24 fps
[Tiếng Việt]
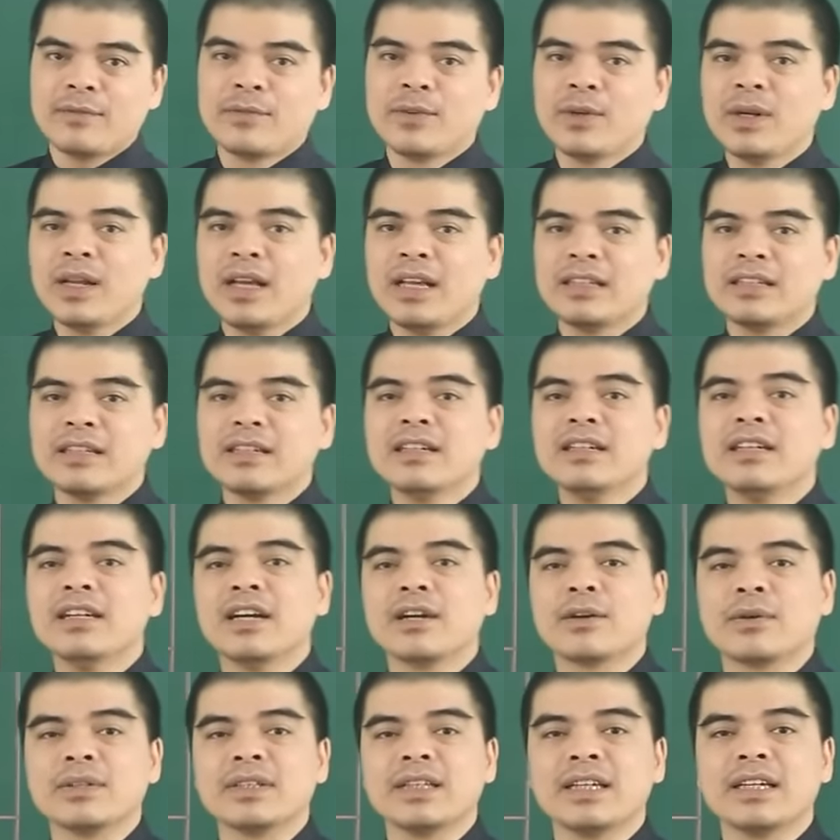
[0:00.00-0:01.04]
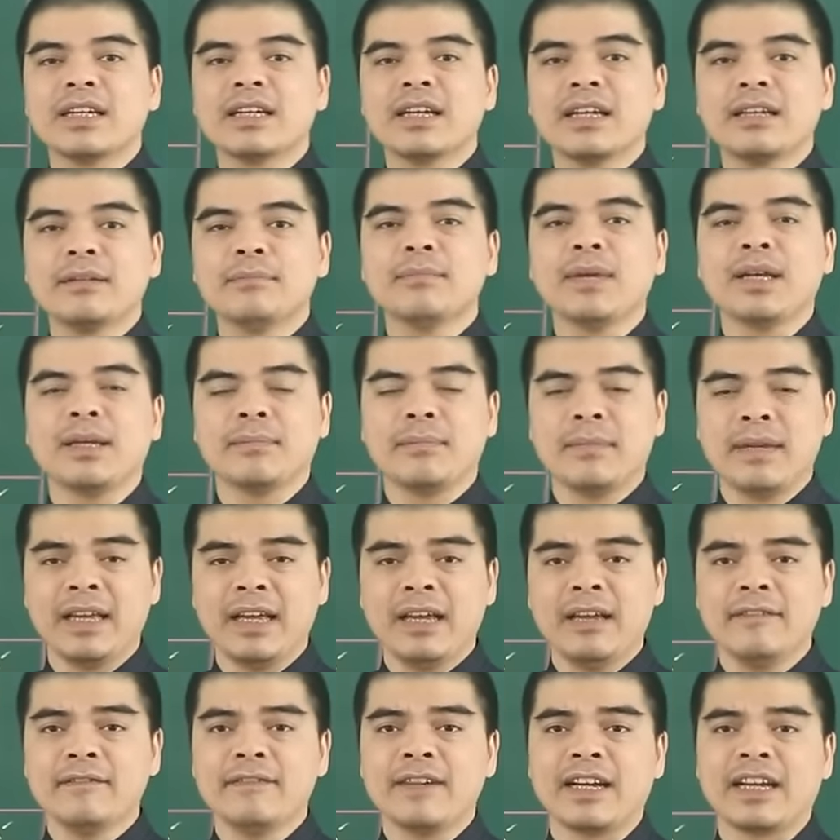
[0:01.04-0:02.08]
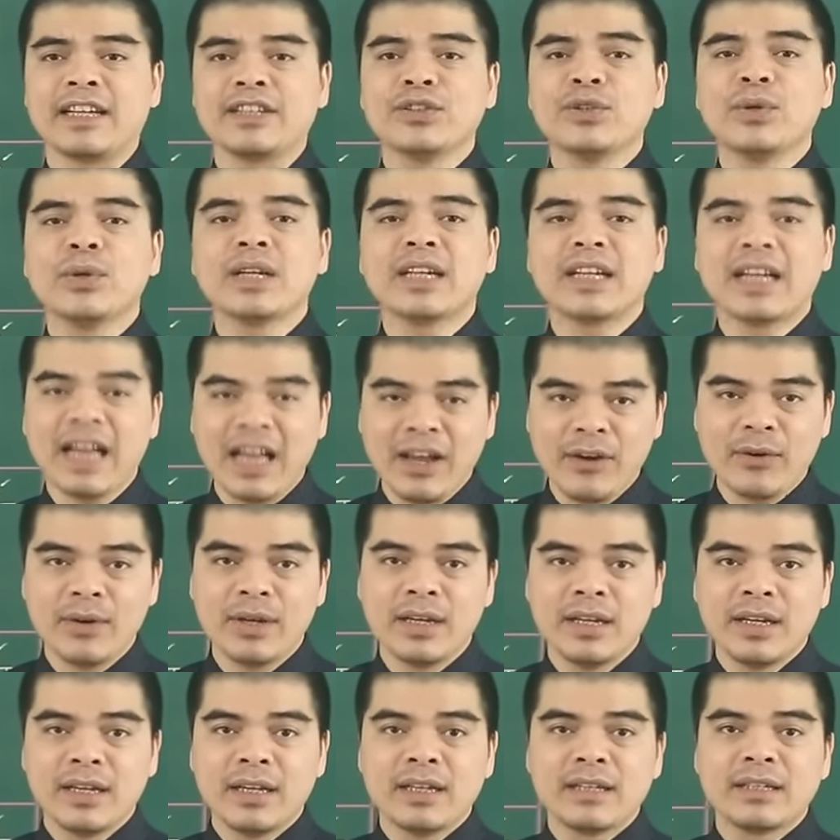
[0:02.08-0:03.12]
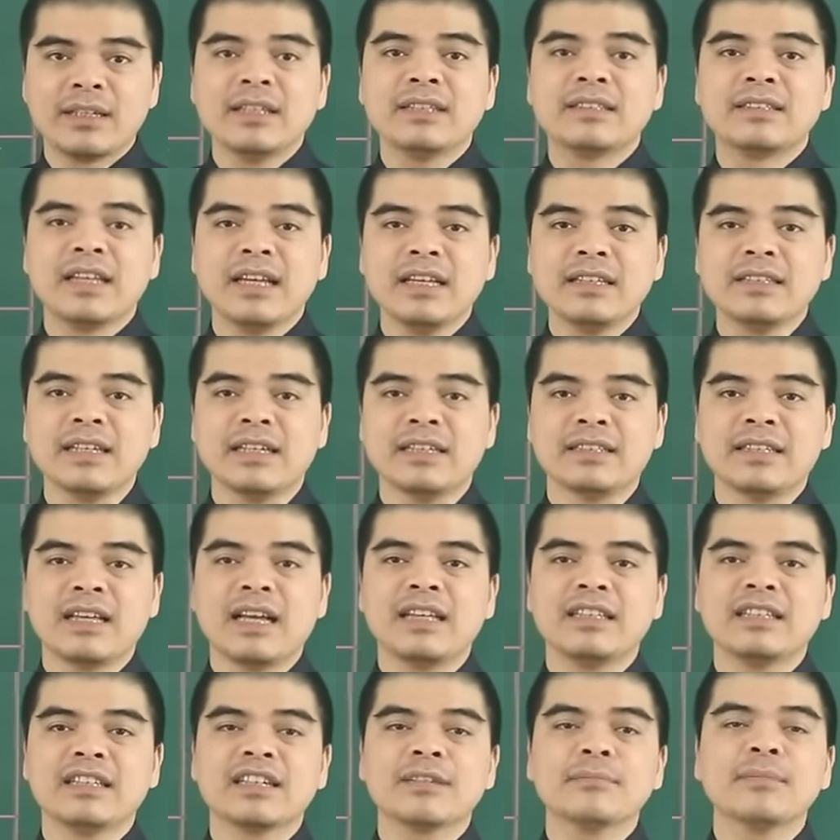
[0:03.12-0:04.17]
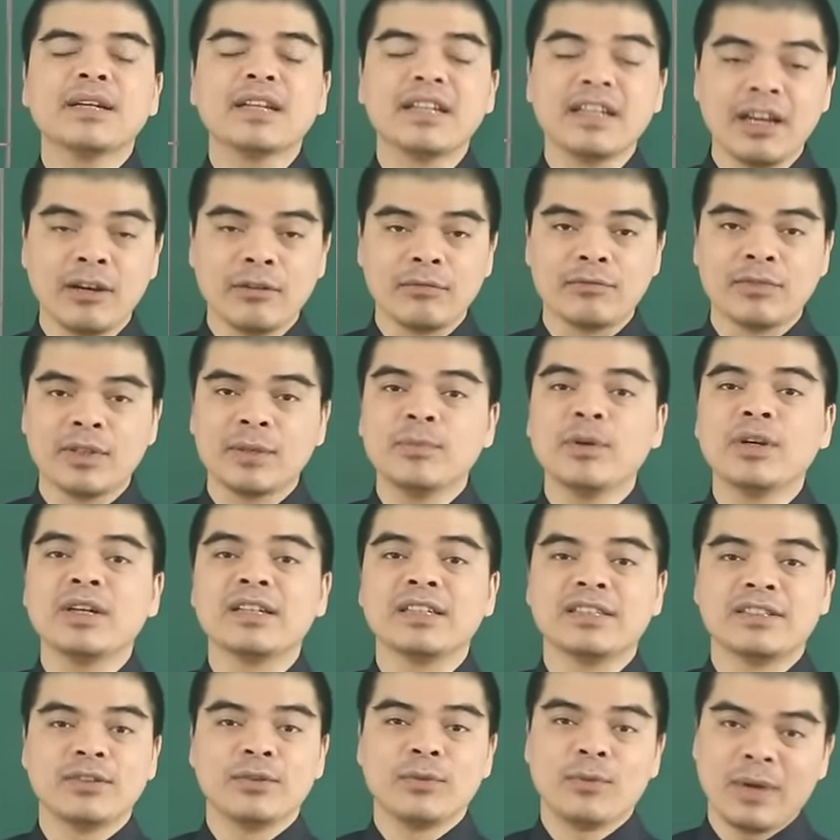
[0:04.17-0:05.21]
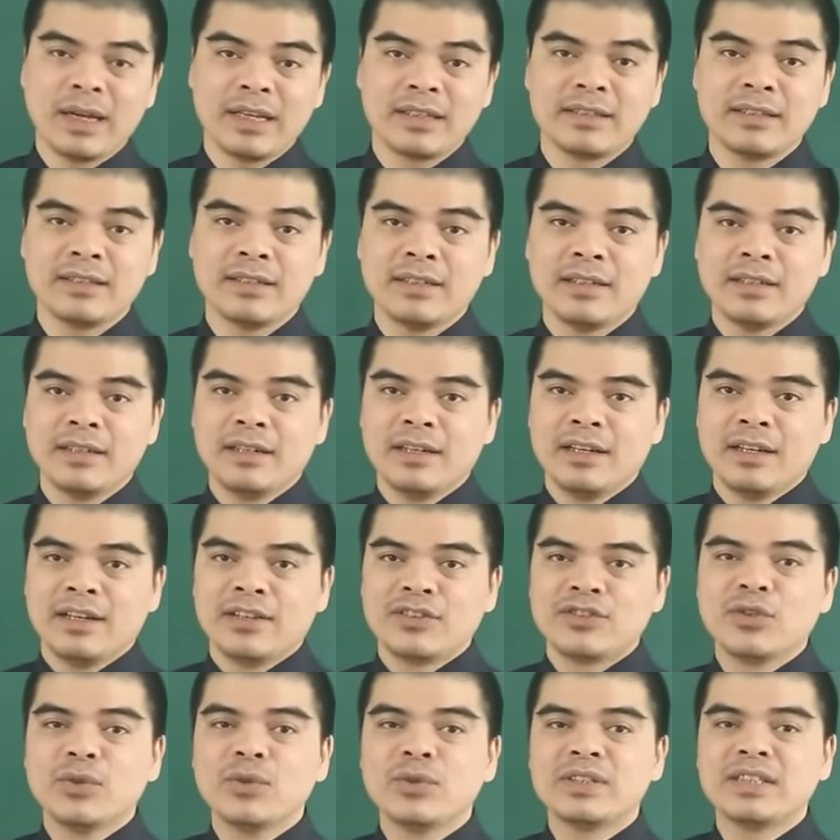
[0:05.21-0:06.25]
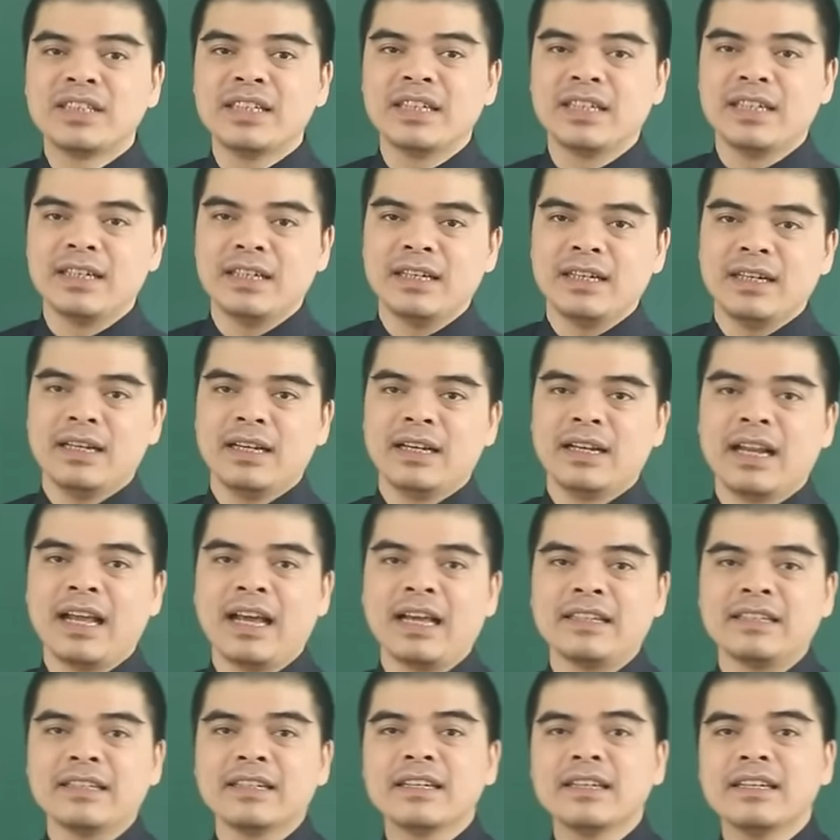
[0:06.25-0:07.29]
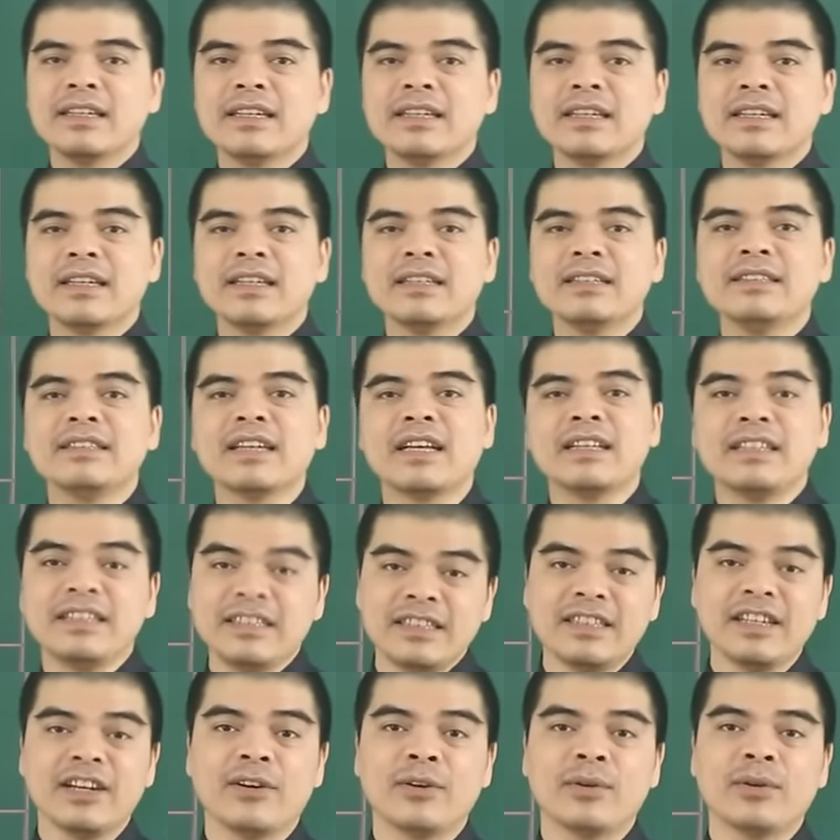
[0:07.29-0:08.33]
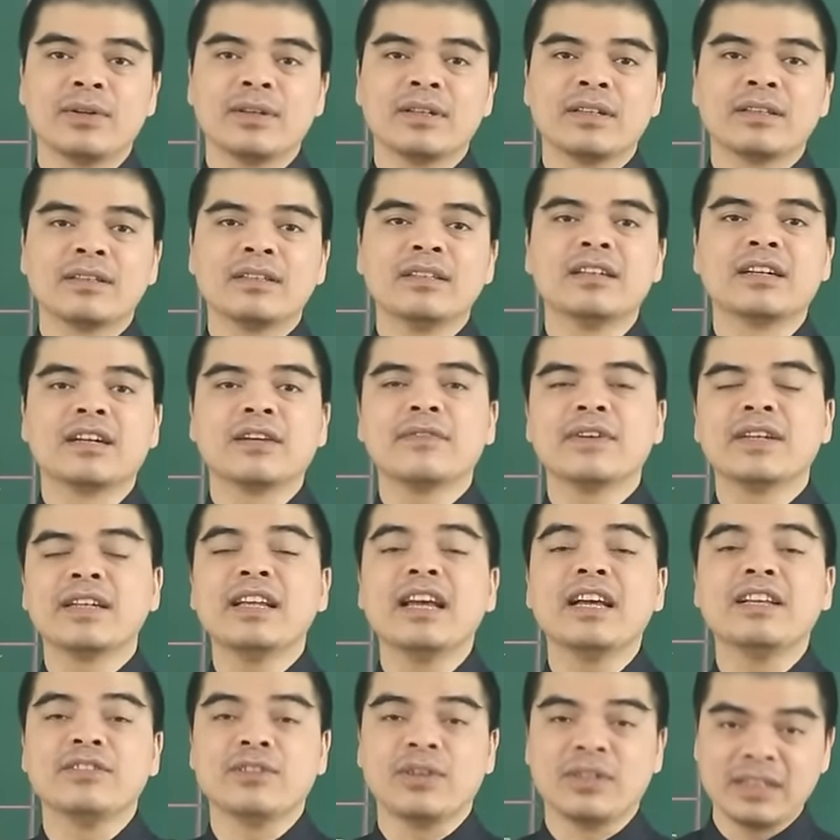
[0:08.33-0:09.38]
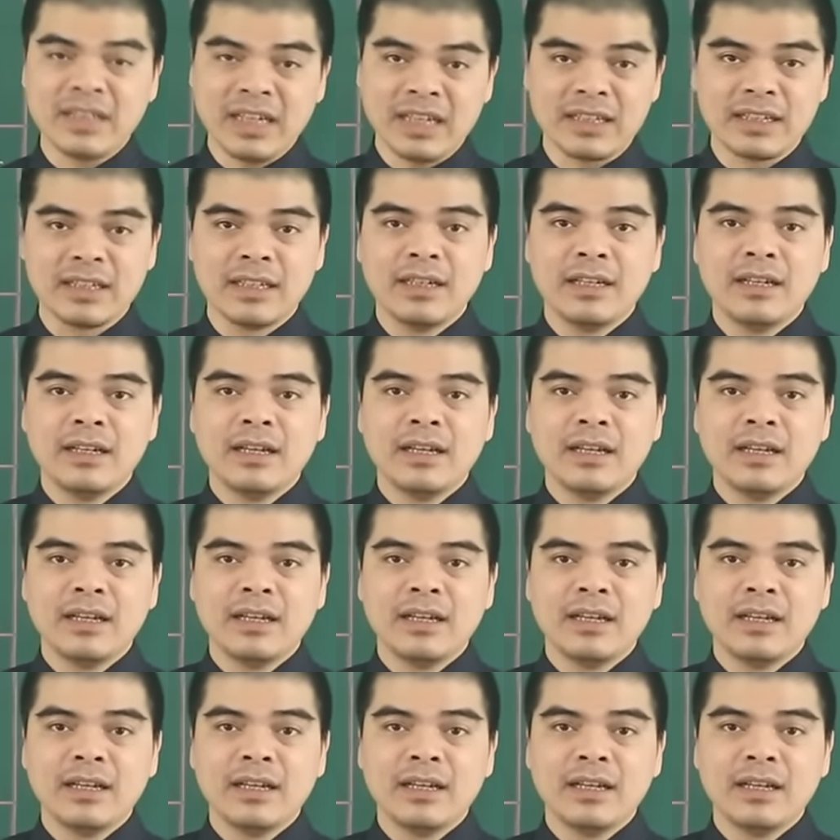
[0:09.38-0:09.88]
Vốn là những người có tính cách mạnh mẽ và cái tôi cao nên dễ xảy ra những cái bất đồng với mọi người xung quanh. Dù chỉ là những cái ý kiến trái chiều từ các vấn đề nhỏ nhặt